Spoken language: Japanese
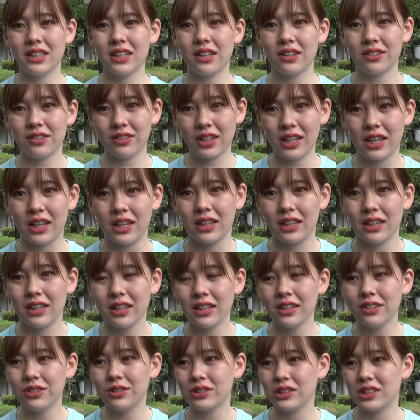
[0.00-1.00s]
なので
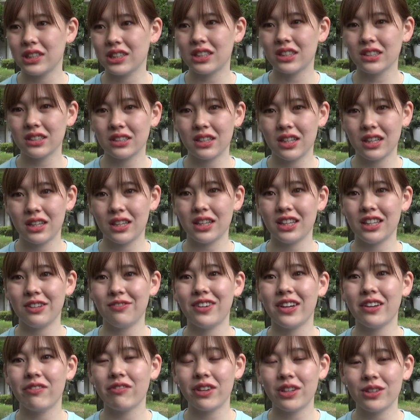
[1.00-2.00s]
結構積極的に
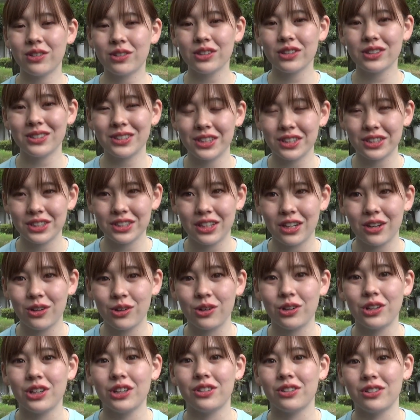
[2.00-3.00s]
前々動く選手
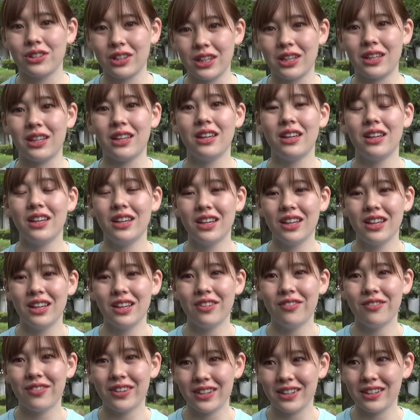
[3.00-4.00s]
が多いので、
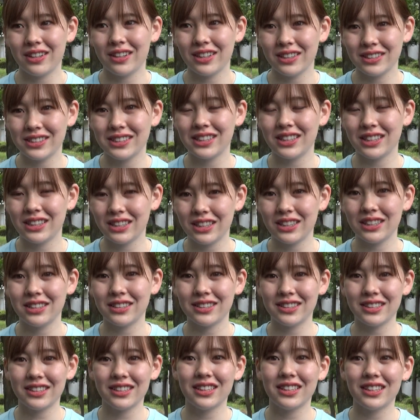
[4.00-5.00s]
まあ、冷静に
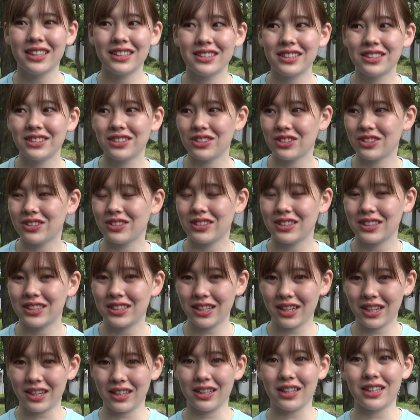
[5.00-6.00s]
自力出せるところで
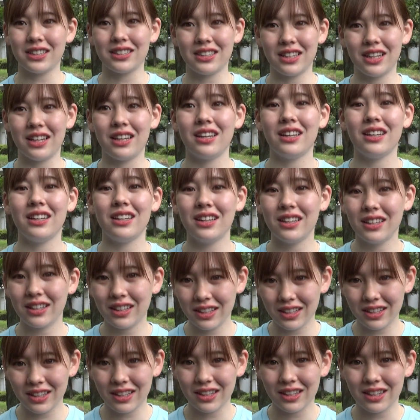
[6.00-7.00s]
しっかり出して
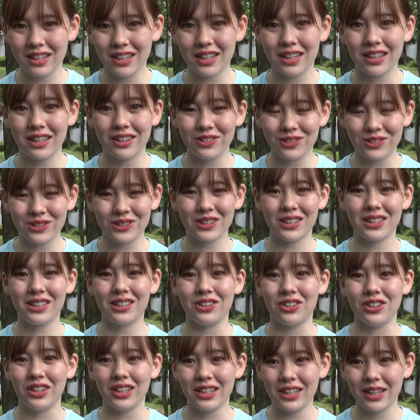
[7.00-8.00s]
いい結果残せ
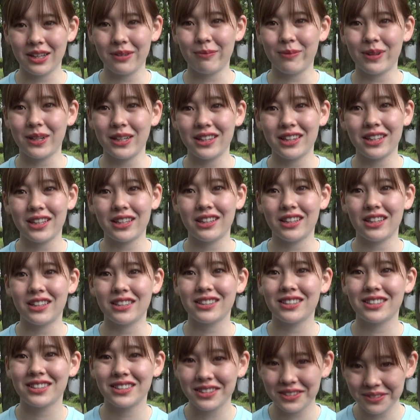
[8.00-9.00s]
るように頑張りたい
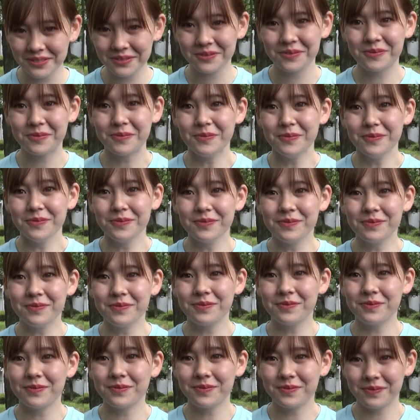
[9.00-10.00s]
です。わかり
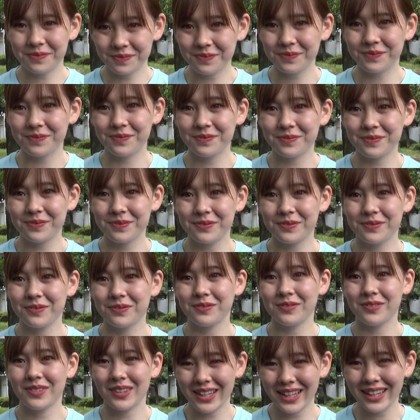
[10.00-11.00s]
ました頑張っ
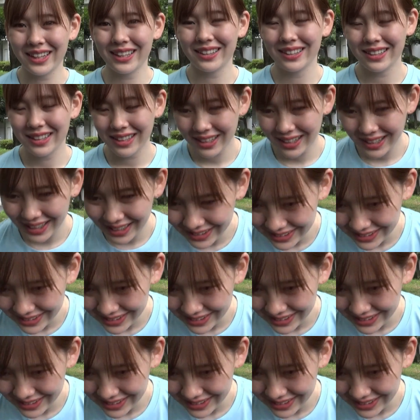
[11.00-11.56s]
てください、はい、あり